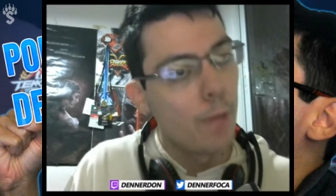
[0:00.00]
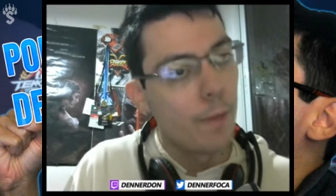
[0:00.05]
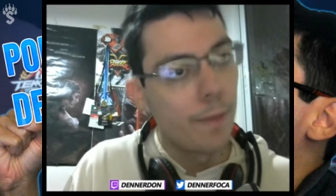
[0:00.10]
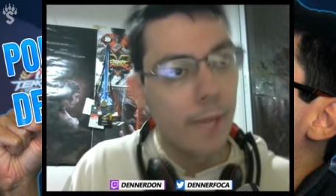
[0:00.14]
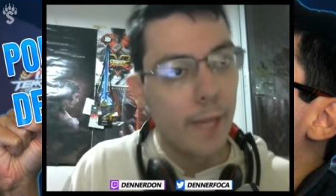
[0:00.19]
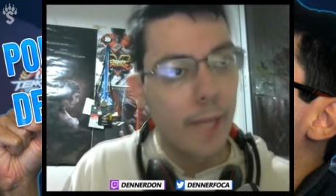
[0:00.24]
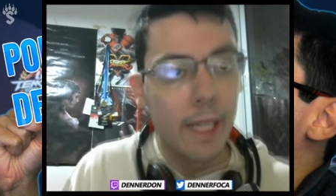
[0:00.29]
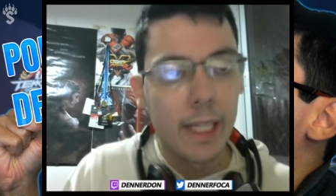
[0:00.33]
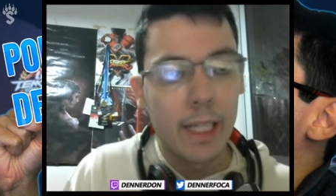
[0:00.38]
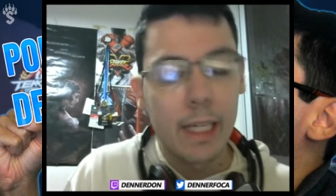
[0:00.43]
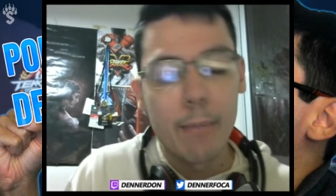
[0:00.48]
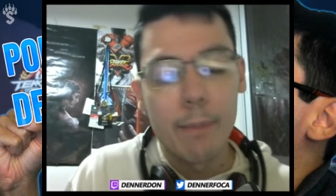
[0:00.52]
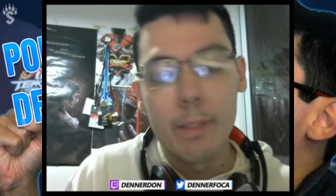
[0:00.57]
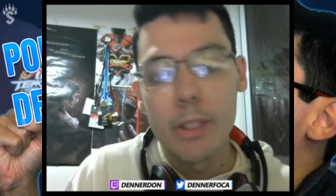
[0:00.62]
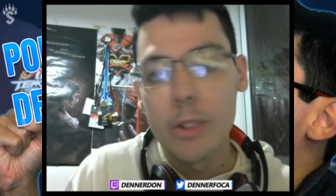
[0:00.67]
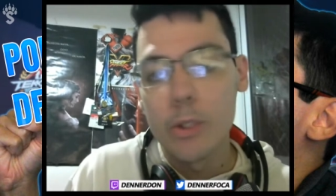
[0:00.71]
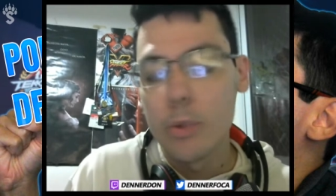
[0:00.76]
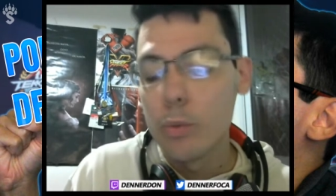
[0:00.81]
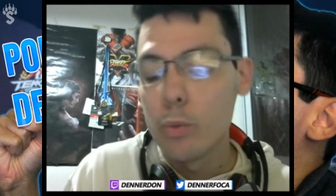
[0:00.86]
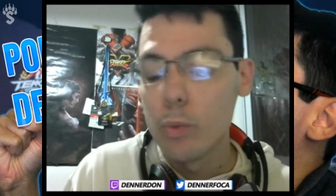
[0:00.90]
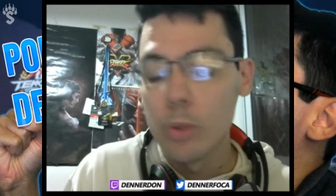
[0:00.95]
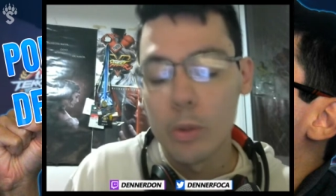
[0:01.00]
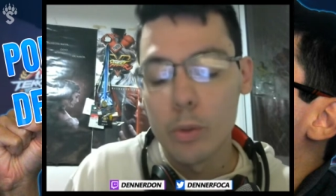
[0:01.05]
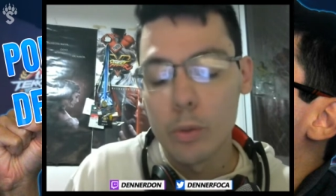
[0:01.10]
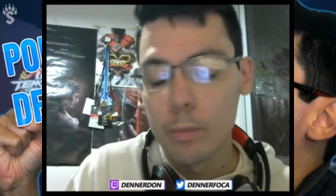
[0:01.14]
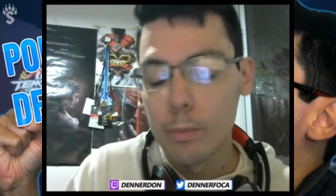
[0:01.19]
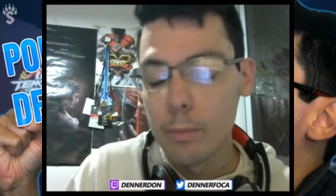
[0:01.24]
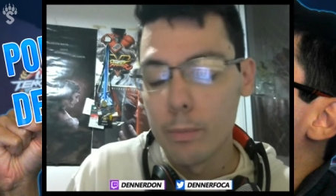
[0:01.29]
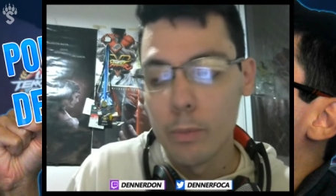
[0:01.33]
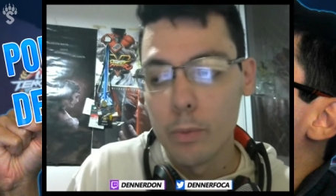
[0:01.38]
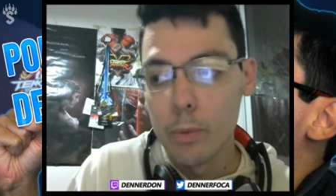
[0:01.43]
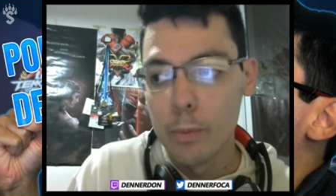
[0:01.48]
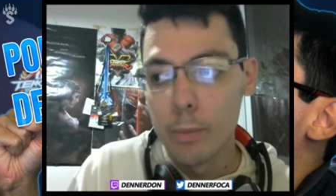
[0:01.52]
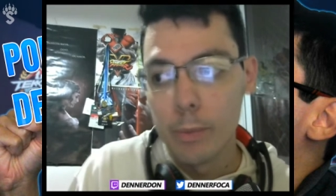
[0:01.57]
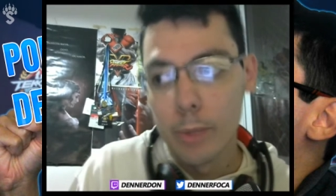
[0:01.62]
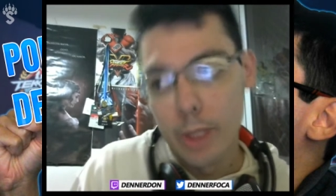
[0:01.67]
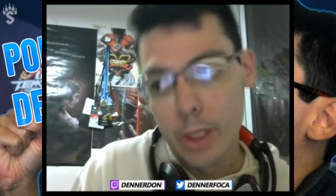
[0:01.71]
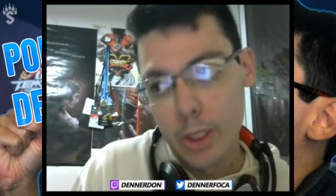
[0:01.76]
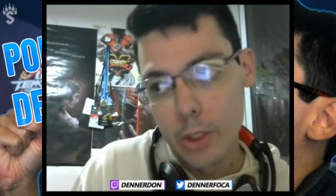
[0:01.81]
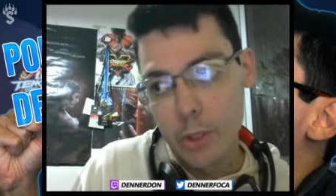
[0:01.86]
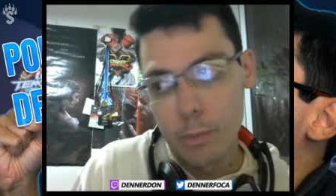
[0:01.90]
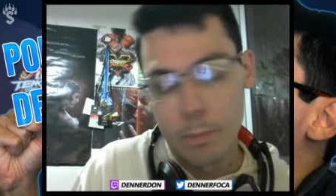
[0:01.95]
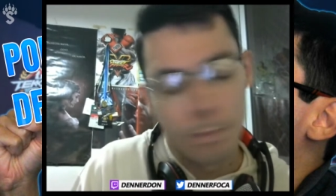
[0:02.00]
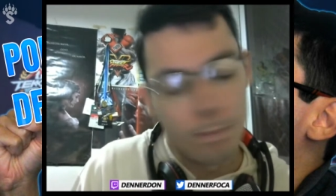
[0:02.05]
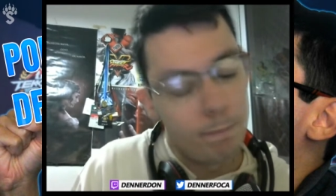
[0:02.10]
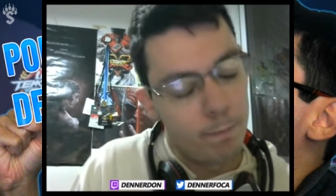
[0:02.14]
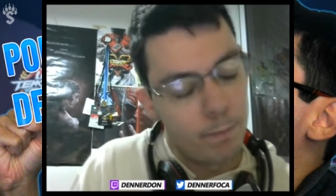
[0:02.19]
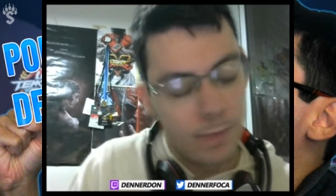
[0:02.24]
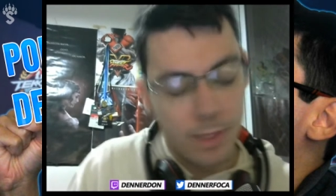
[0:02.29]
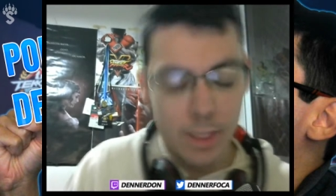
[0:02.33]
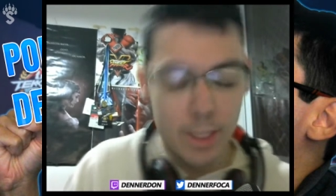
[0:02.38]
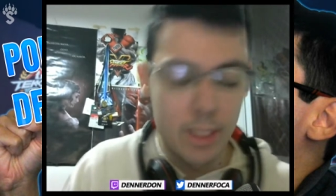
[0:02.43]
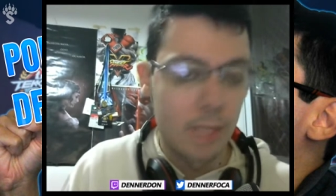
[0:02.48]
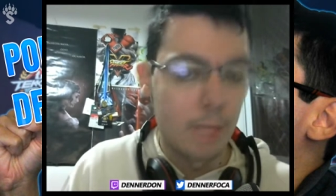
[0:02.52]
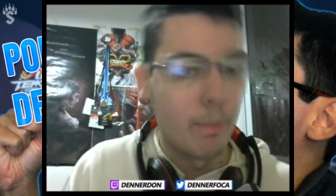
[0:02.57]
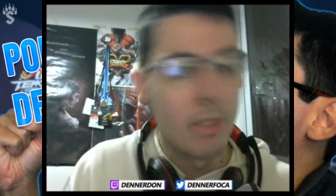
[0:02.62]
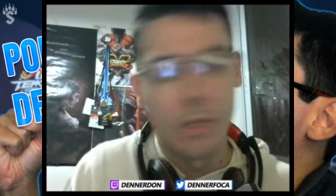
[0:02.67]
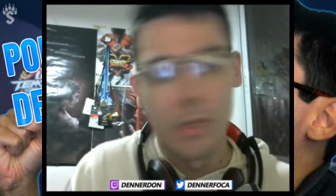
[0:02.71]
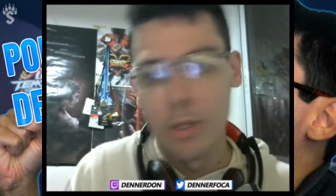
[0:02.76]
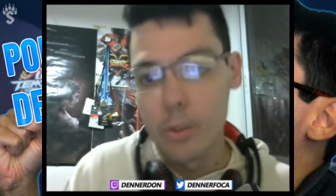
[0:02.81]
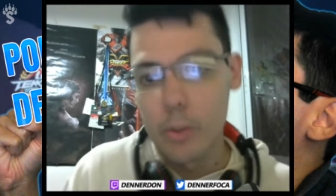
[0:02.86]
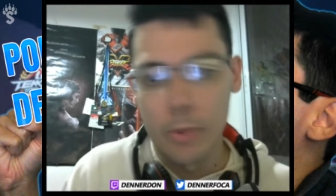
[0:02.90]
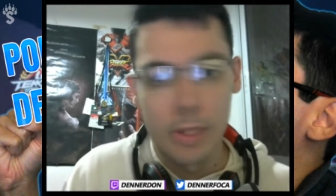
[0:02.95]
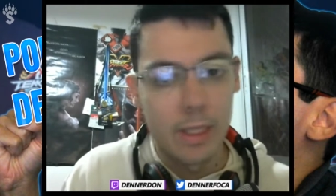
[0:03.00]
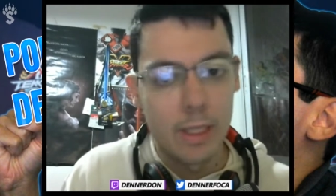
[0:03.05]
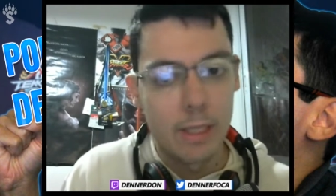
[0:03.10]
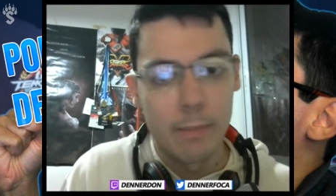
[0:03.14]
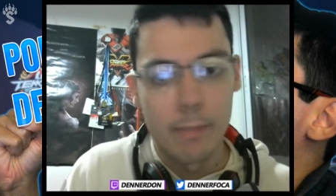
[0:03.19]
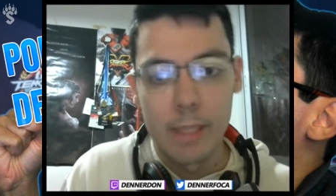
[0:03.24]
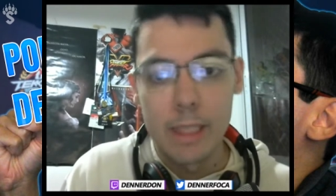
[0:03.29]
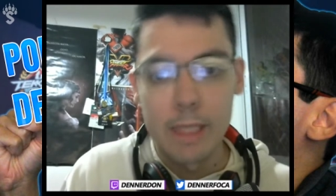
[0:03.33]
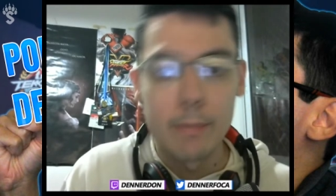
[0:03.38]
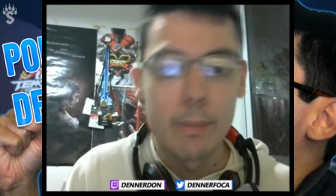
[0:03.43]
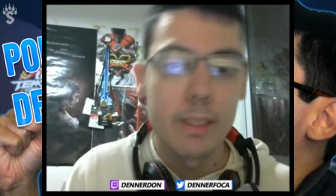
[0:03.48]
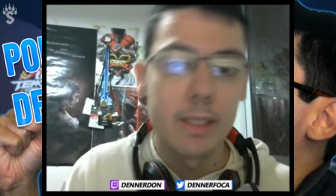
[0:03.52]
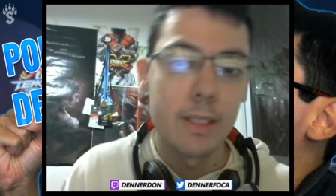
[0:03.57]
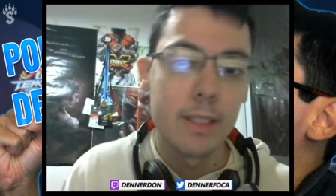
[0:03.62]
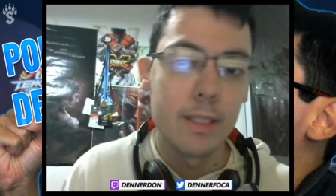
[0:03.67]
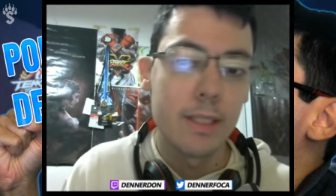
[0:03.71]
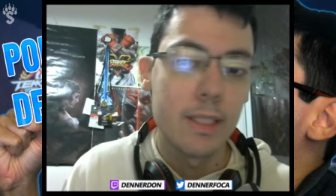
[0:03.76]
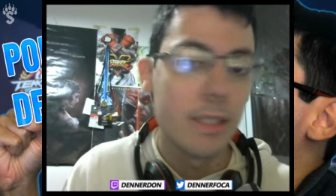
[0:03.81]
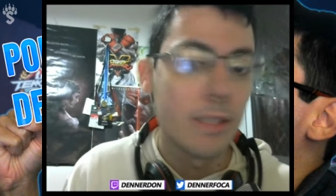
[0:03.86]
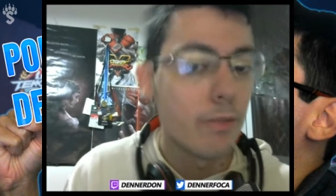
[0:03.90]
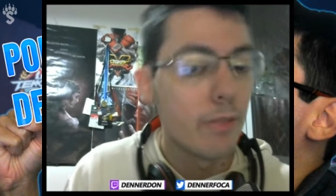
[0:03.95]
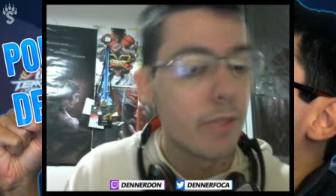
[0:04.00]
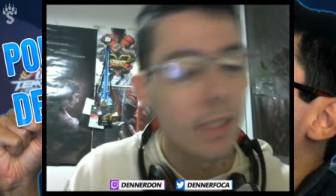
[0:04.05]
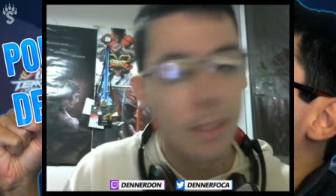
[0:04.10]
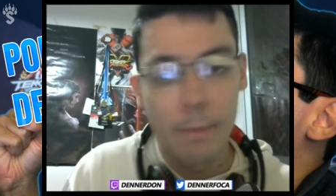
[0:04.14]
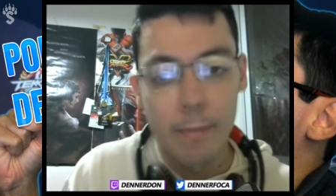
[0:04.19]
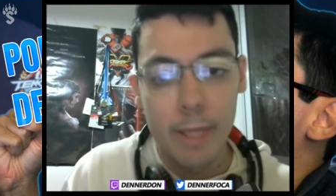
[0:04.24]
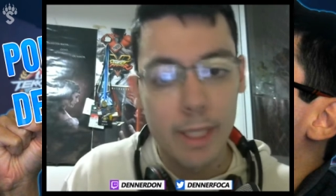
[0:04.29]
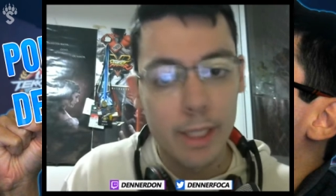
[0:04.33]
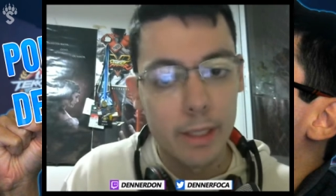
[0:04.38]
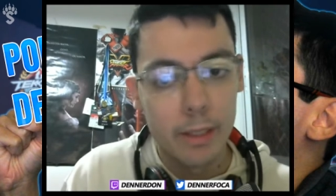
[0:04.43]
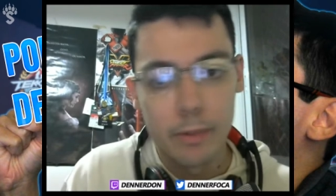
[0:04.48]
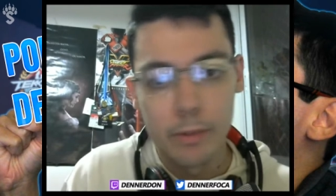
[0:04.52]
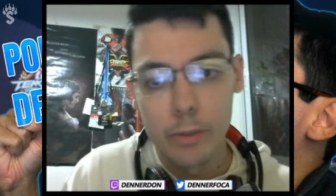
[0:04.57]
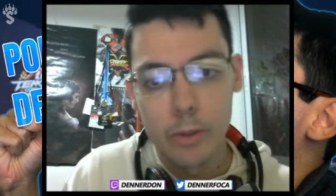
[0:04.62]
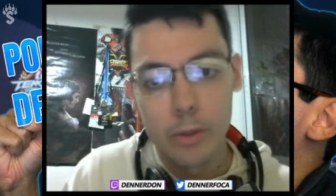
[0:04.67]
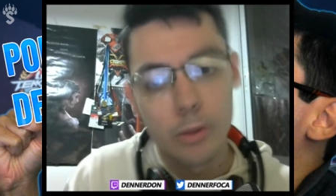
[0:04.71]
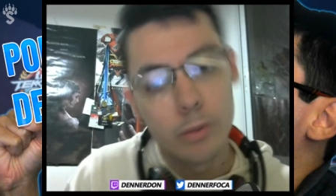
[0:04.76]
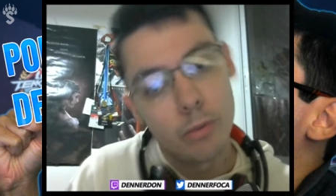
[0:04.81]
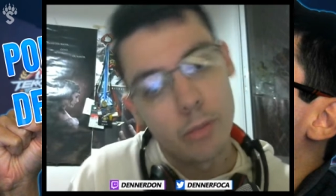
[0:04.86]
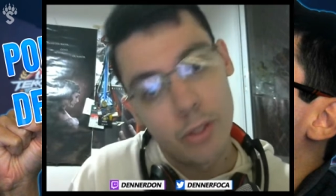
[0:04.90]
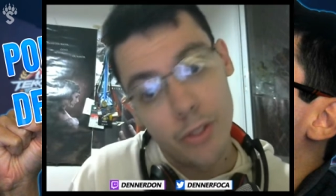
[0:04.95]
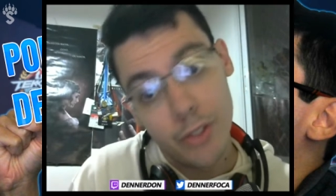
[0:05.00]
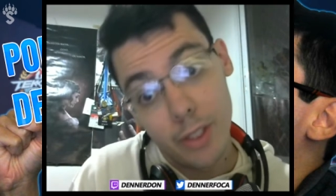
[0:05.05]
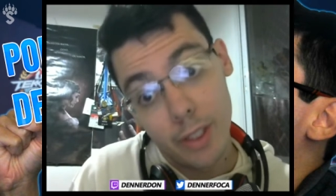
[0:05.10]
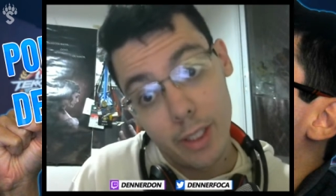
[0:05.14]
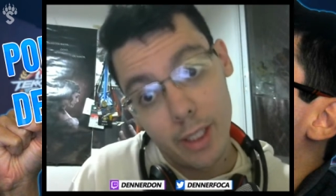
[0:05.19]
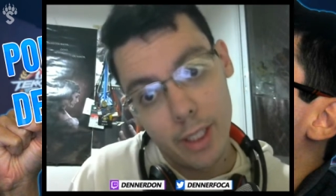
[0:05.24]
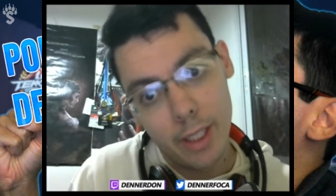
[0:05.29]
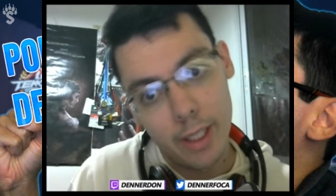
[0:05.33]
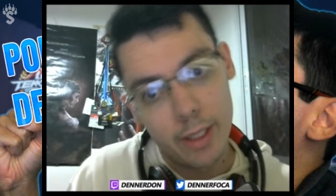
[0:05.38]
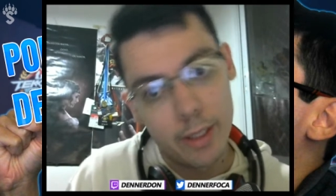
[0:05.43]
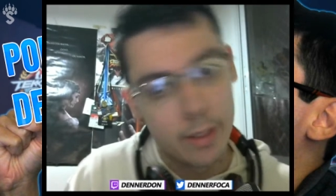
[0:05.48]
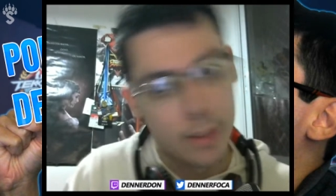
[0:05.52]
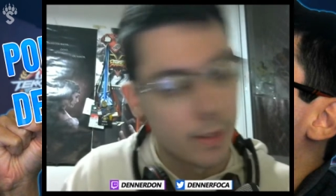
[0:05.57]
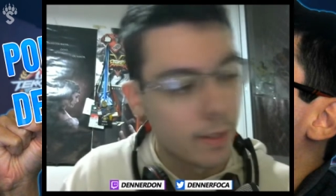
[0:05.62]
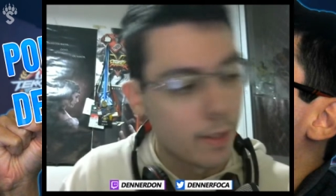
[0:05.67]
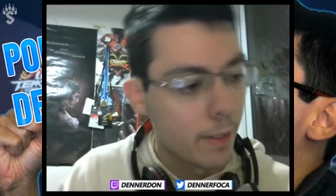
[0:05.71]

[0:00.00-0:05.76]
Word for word: tecnicamente o outro o oponente seja melhor conheça mais mas se ele fica mega nervoso não adianta nada